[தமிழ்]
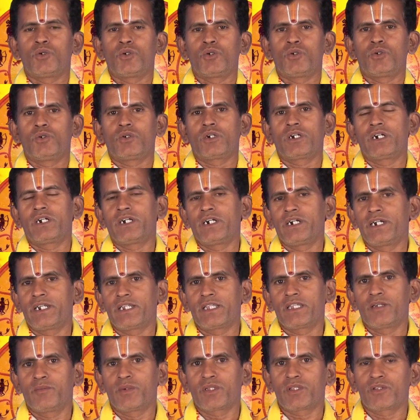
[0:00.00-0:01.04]
ஒன்று
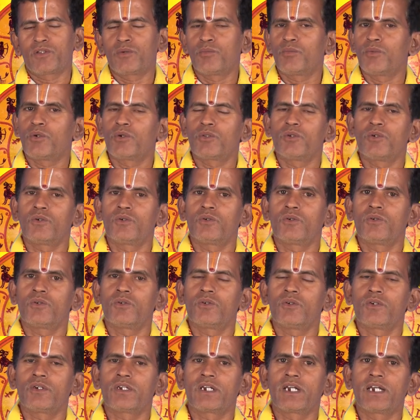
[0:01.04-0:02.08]
ரெண்டாயிரத்தி பத்தொம்போது
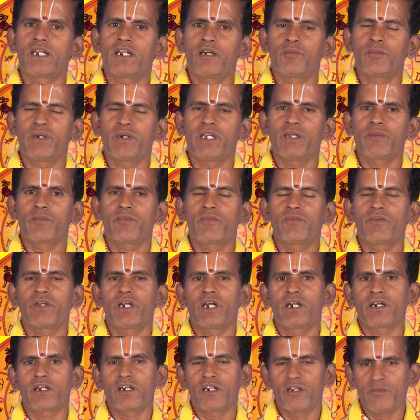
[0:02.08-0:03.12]
கிழமை
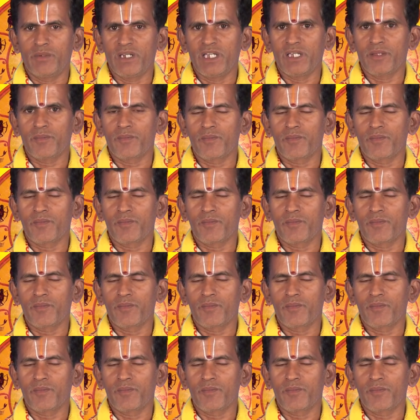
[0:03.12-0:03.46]
வியாழக்கிழமை